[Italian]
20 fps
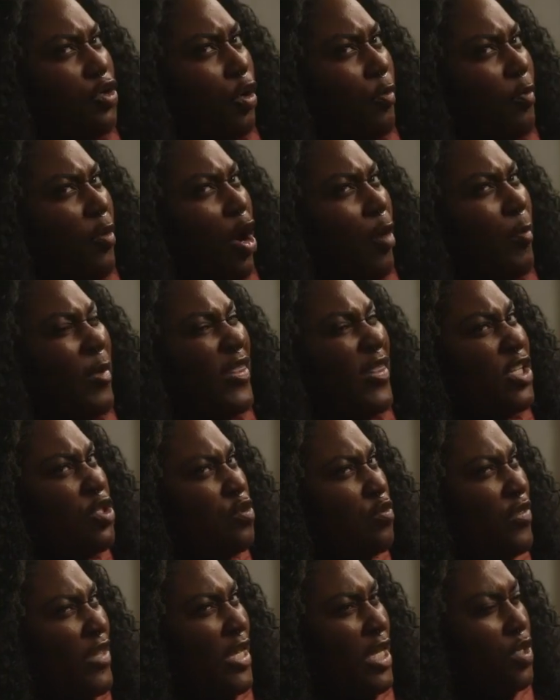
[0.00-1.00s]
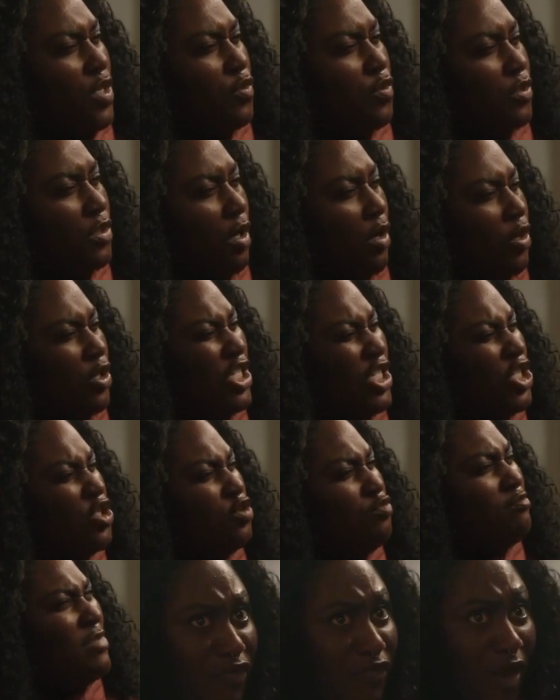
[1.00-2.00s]
al fine di fargli
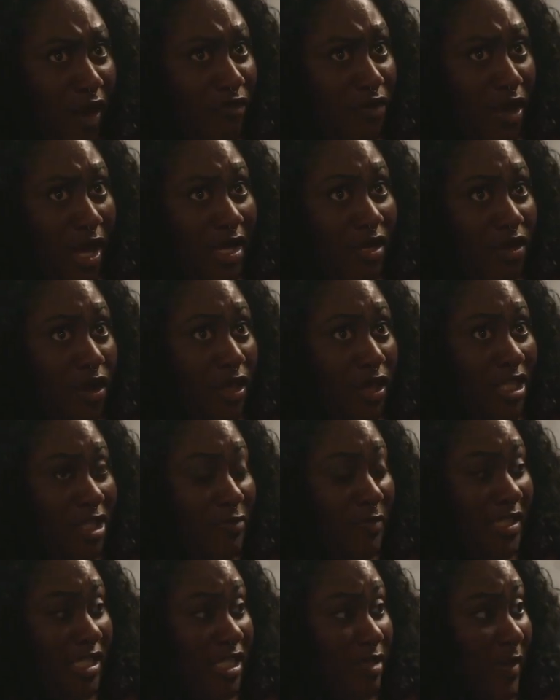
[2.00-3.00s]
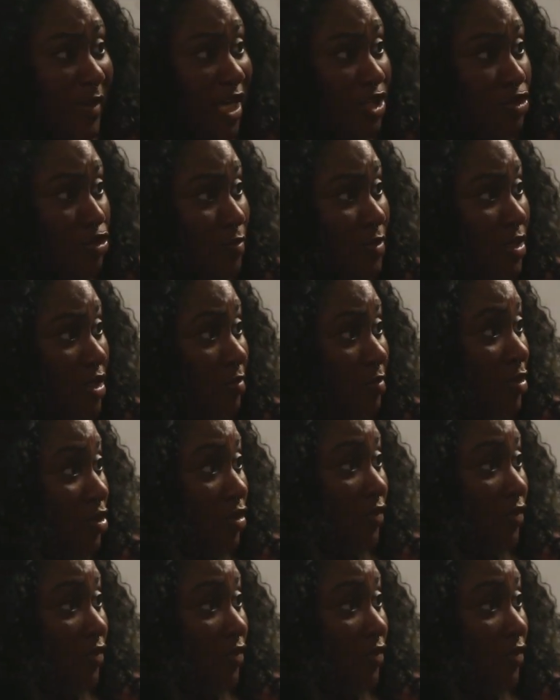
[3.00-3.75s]
testimoniare il falso. Grazie alle